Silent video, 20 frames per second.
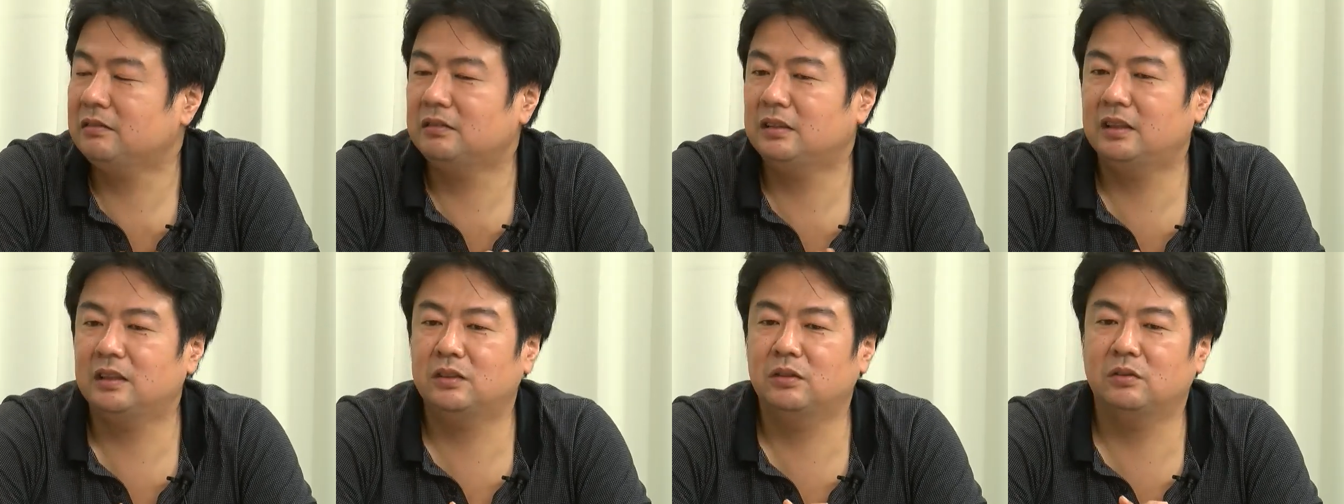は
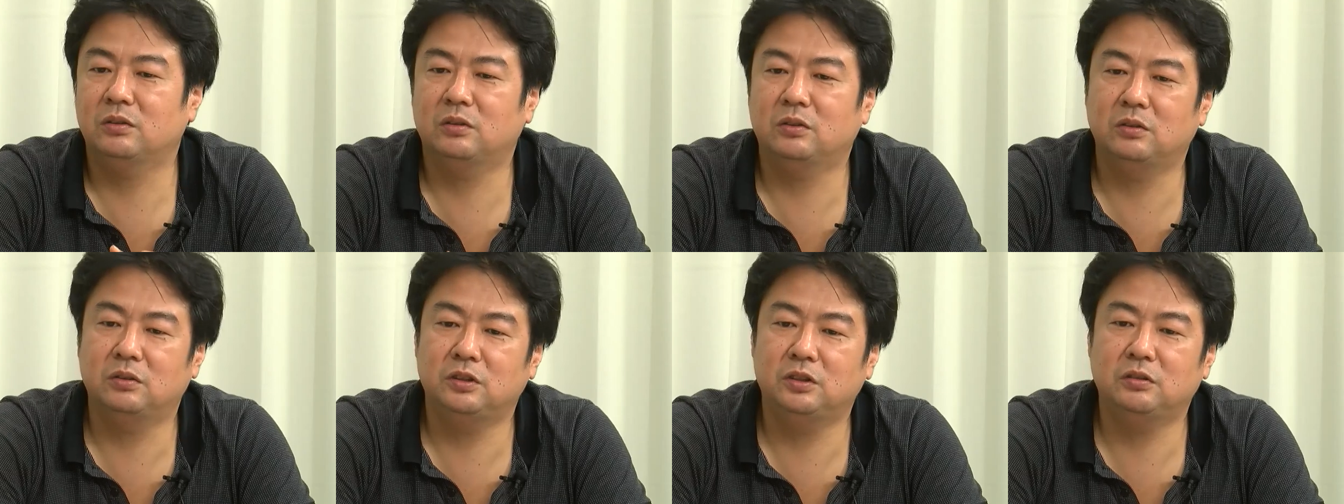い、でそ
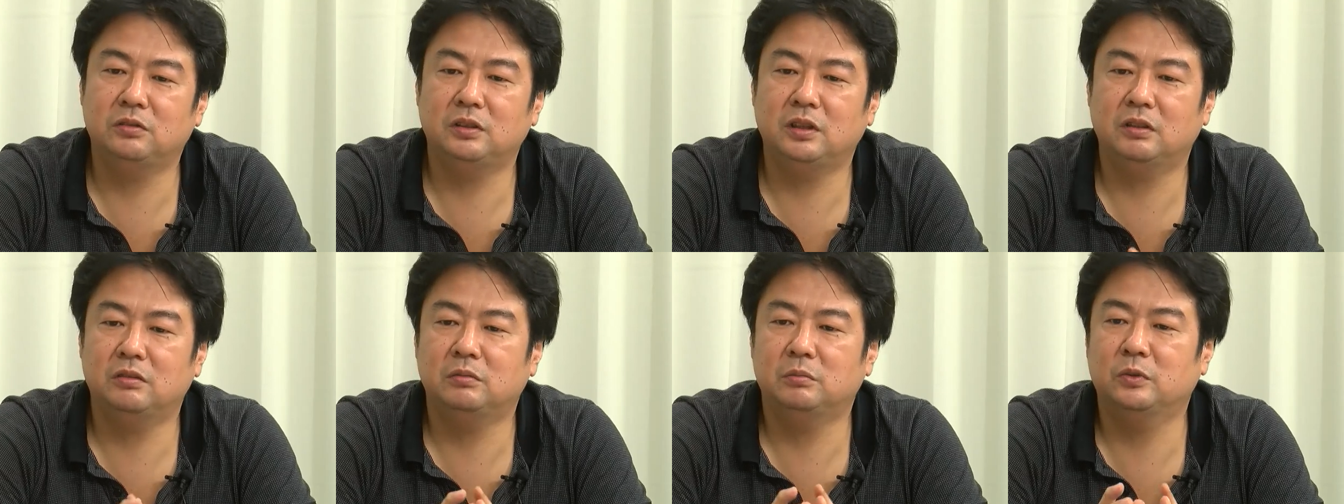の自分
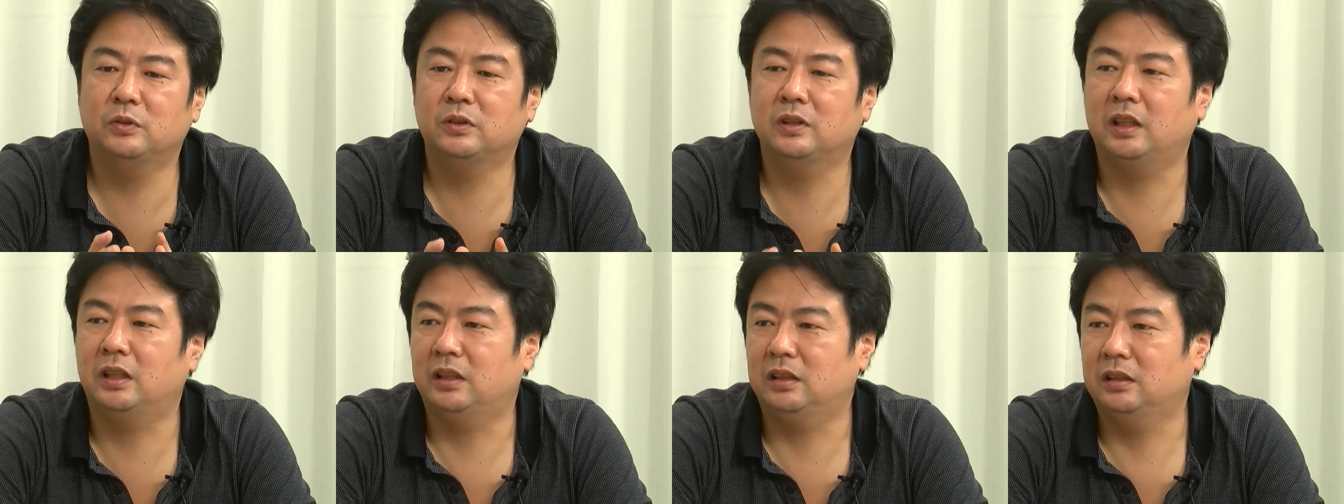やフ
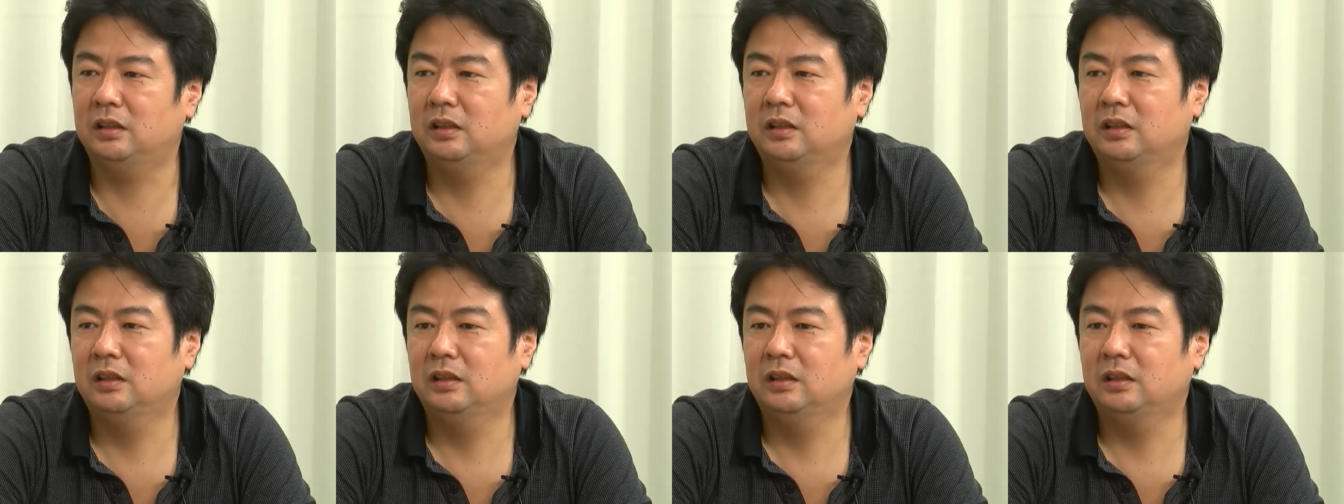問題
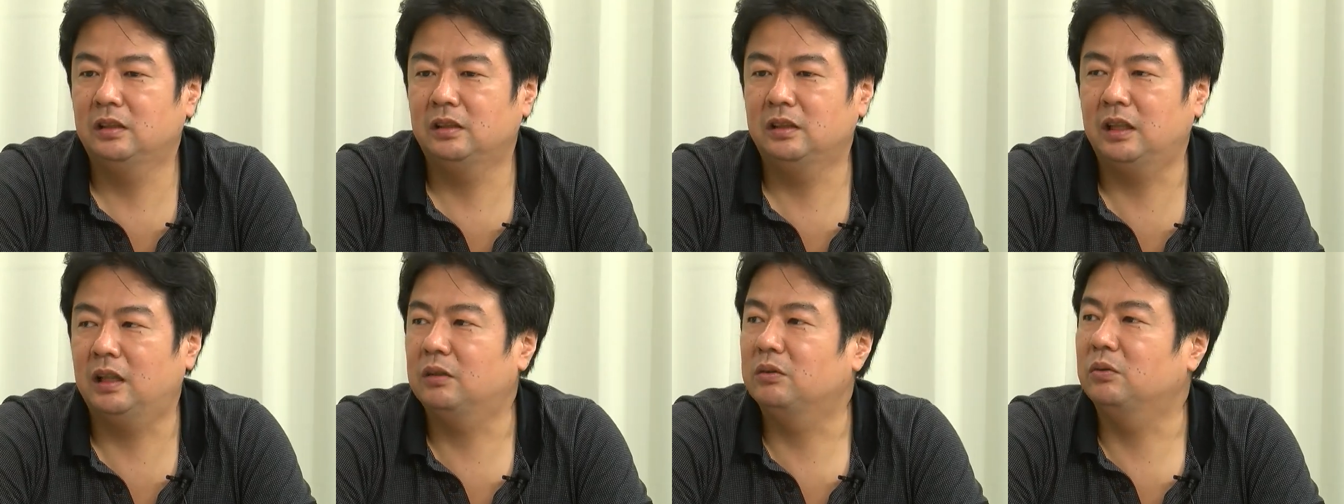
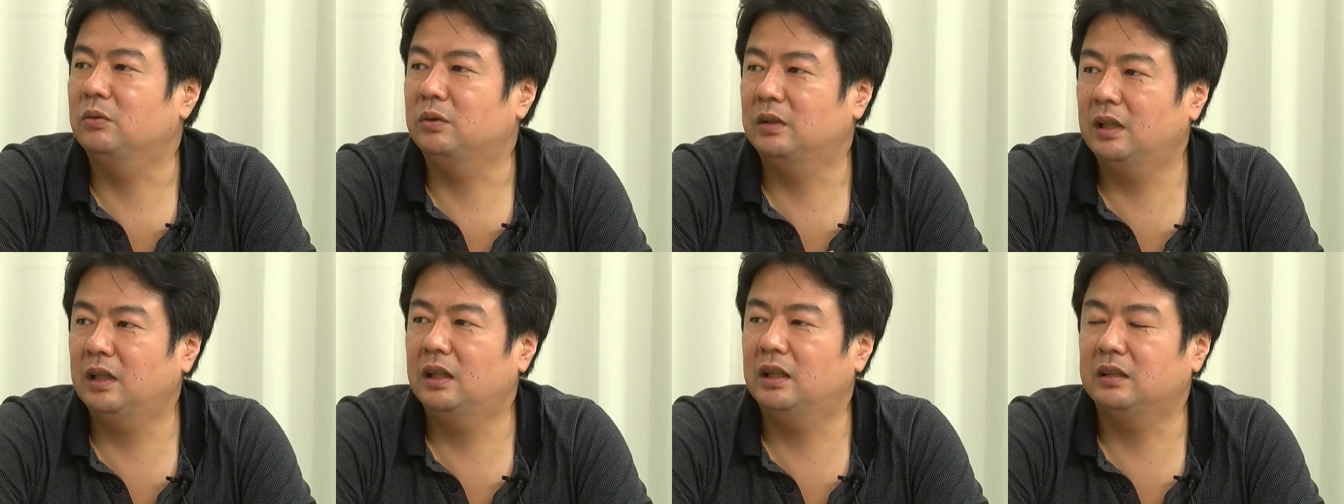であると
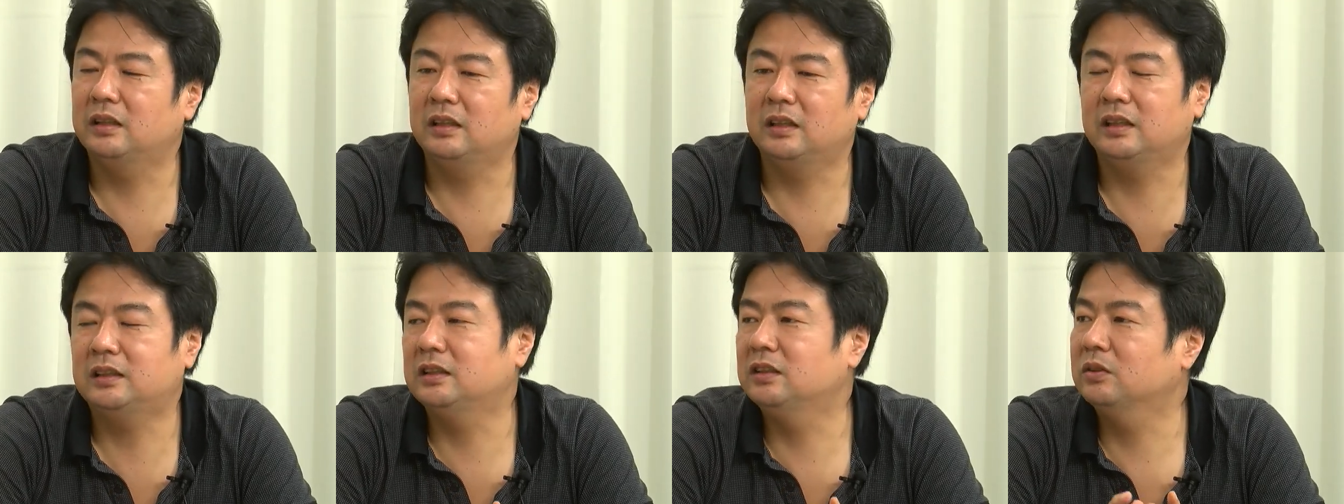かで
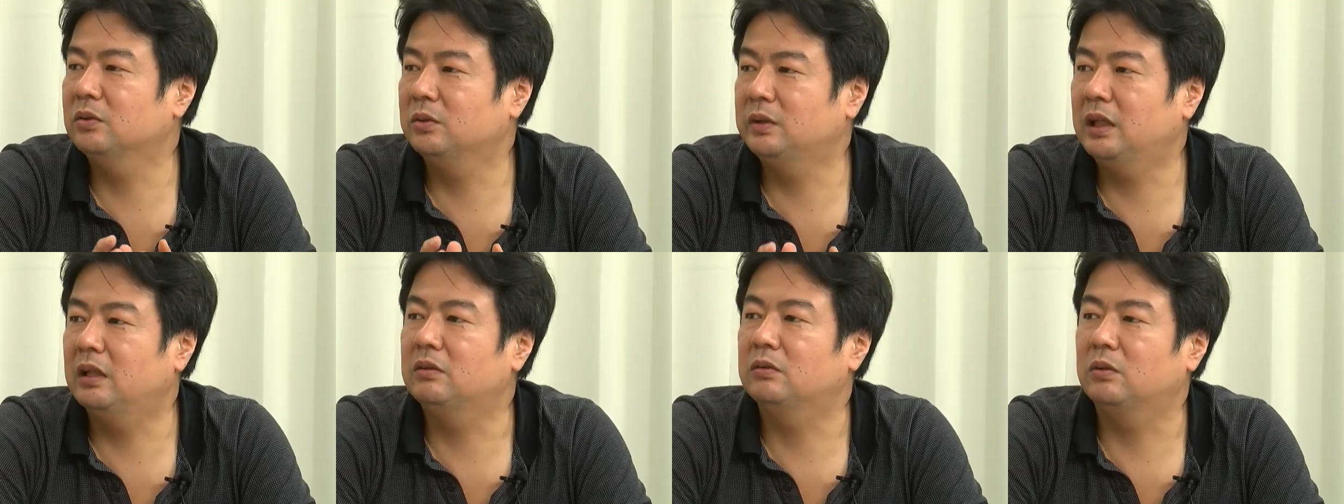捏
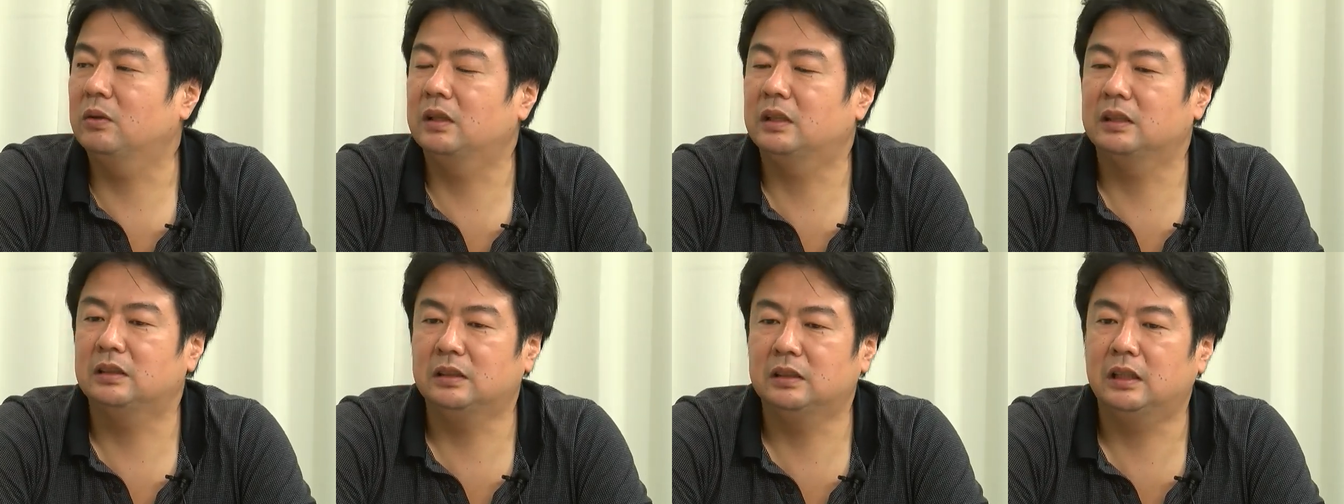造であると
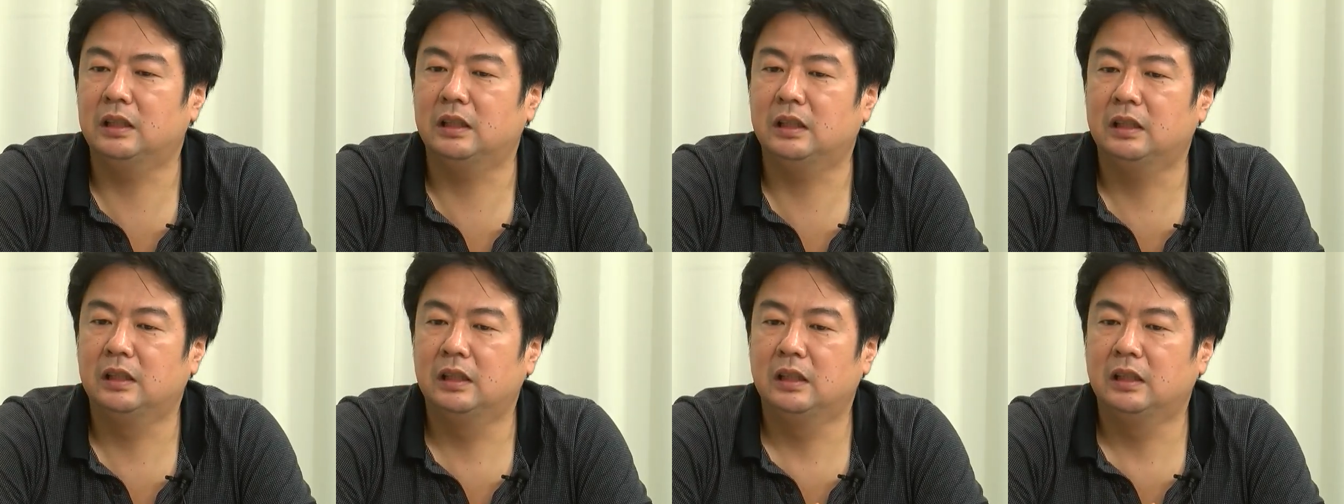かですね